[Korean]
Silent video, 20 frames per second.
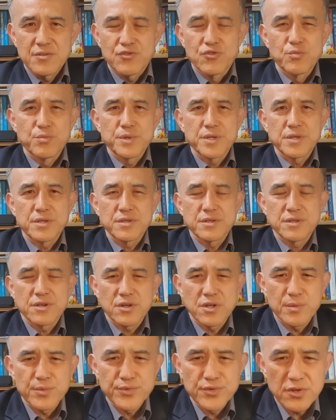국민
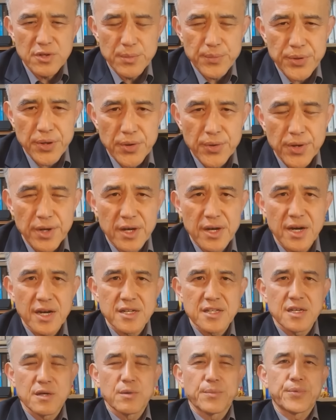여러분들은 병원에
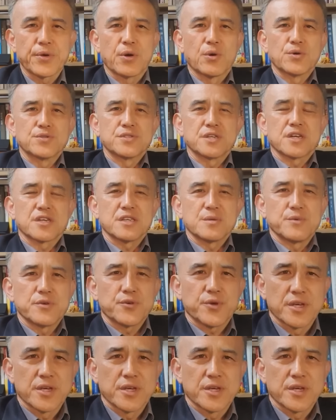가게 되면 병원장 힘이